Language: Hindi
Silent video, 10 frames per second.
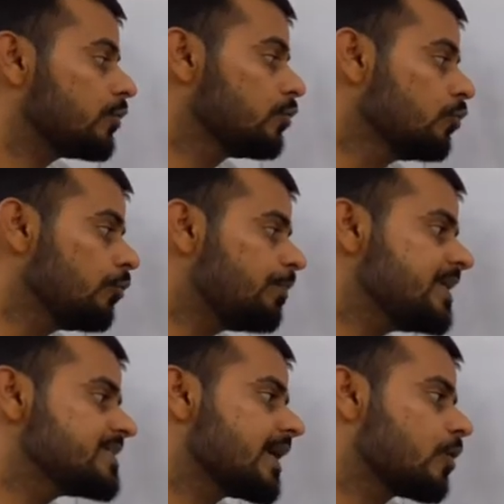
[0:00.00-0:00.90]
टू
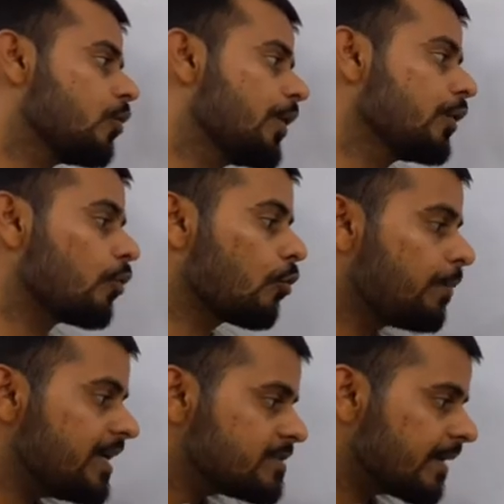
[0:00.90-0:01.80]
रुपीज़ के कॉइन को
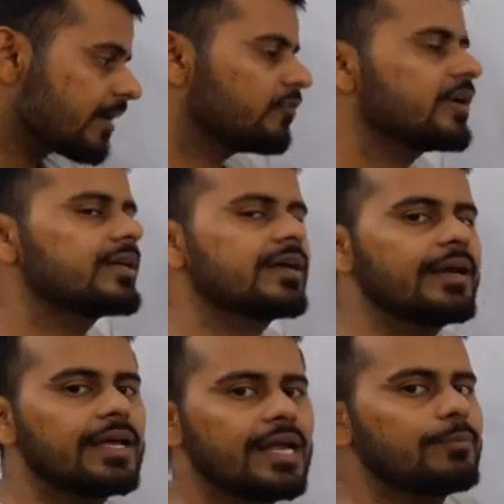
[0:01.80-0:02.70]
रुपीज़ में कन्वर्ट
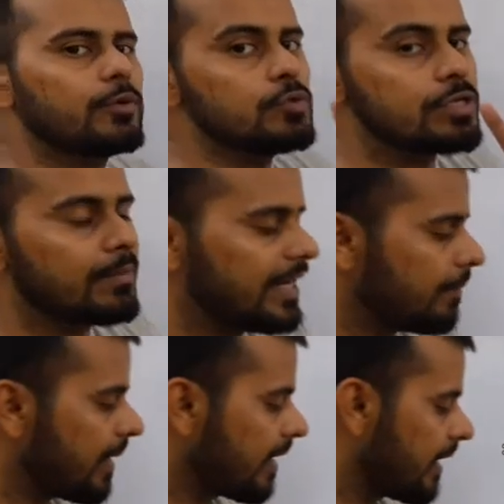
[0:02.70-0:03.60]
करने के लिए आप टू से
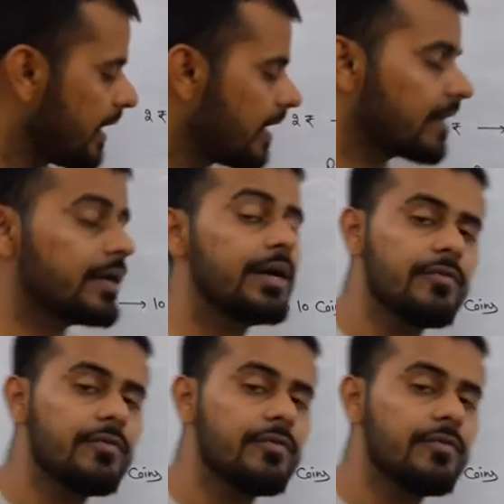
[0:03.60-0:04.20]
मल्टीप्लाई करेंगे ना कि